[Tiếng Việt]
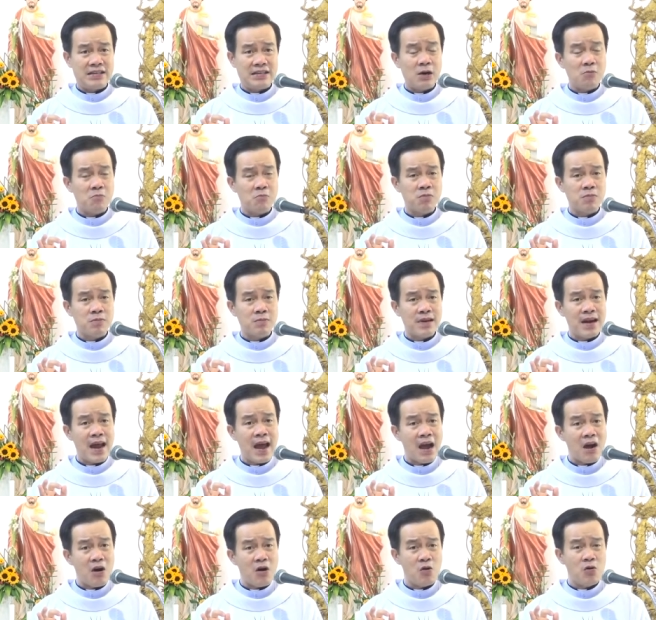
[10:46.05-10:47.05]
trong
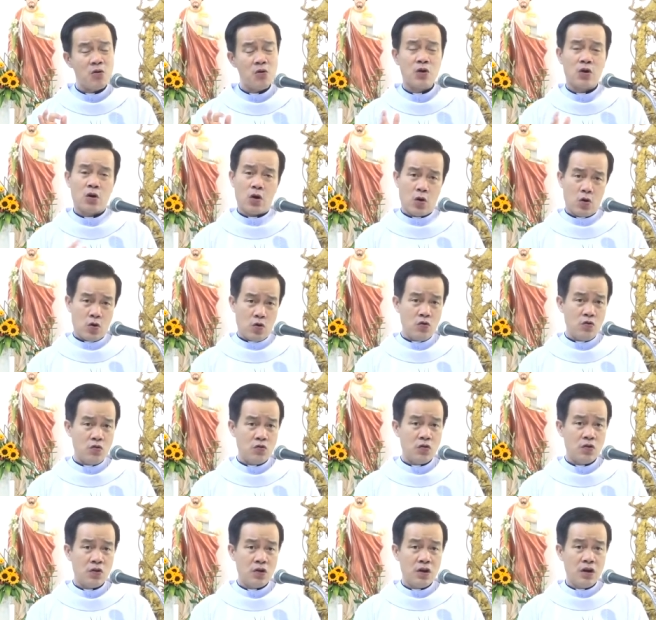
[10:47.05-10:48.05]
đau khổ